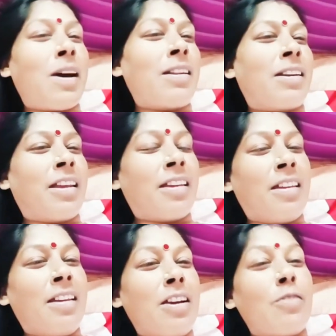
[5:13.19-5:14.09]
लेने
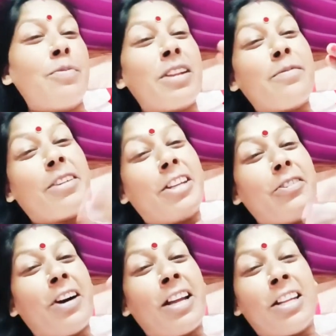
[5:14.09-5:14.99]
मेरी वीडियो
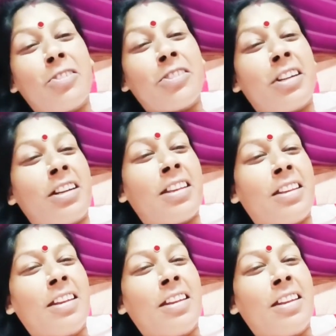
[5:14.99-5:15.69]
वायरल हो जानी